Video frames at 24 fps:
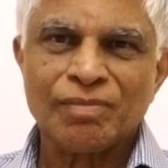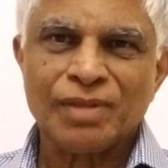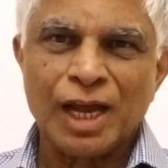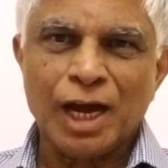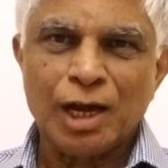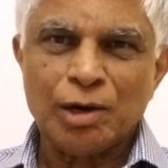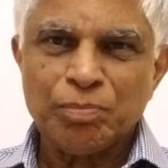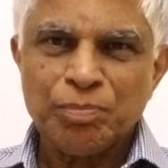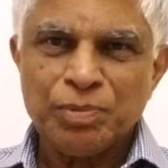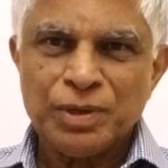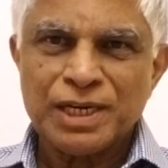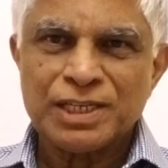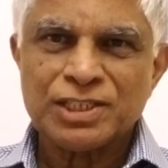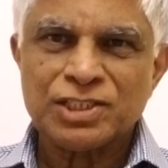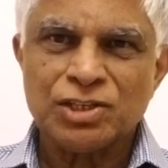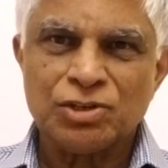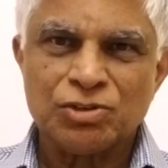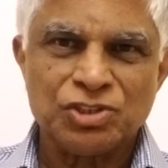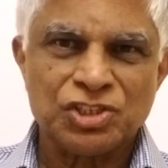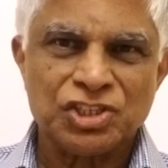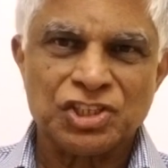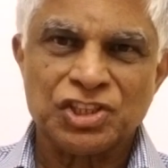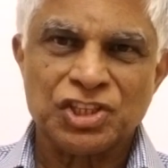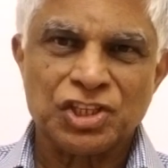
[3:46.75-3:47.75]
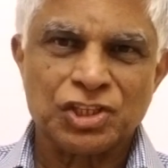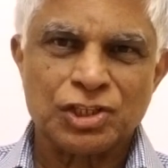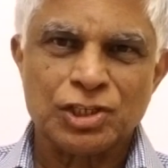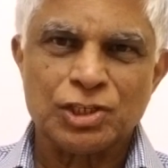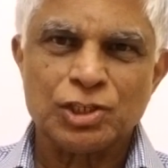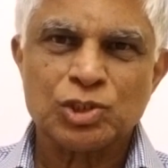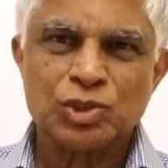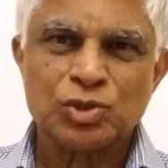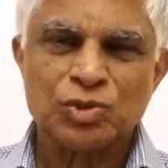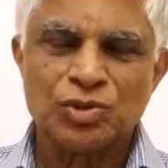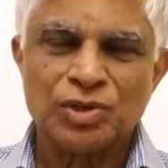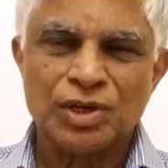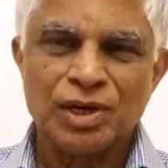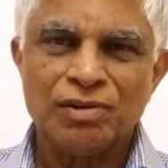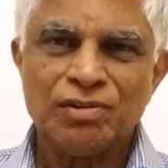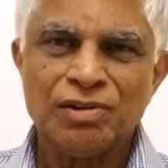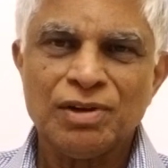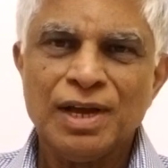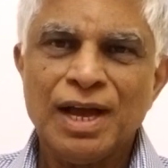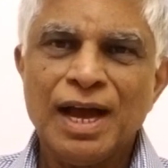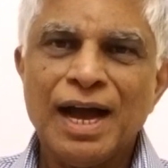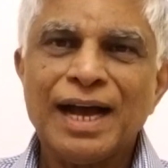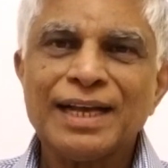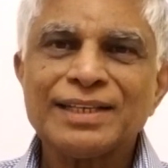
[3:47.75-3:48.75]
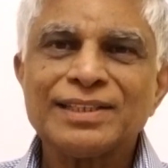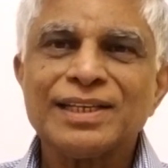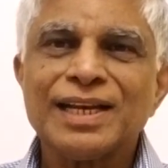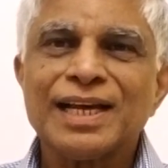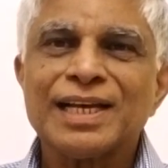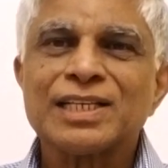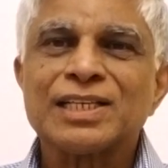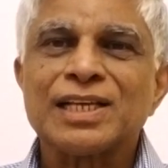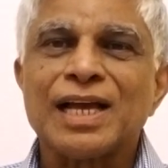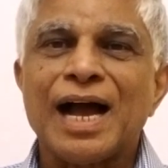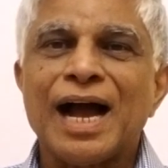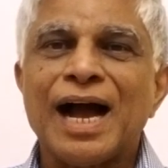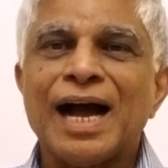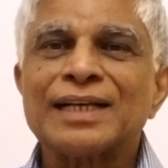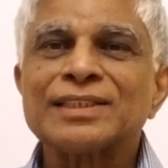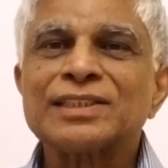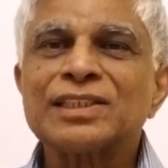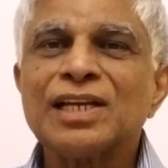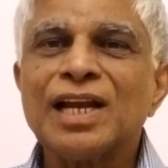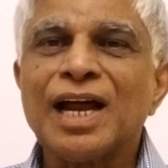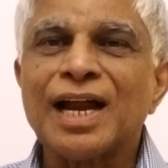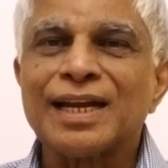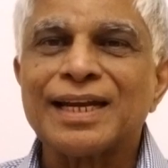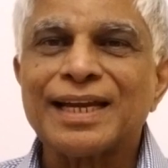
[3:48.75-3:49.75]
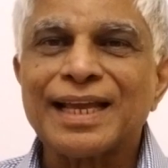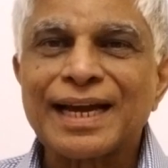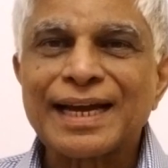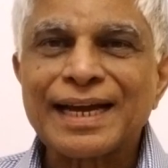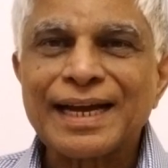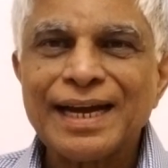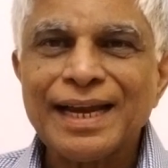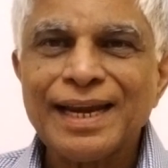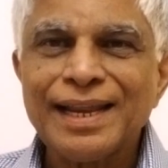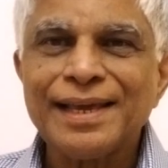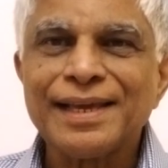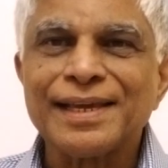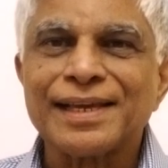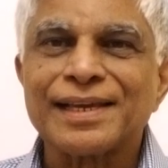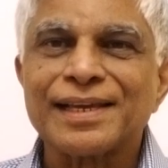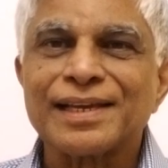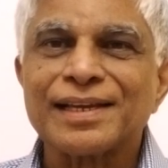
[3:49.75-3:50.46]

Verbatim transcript: కార్పొరేషన్ నుంచి ఎంత తీసుకున్నాం అసలు అసలు ఆ లెక్కలే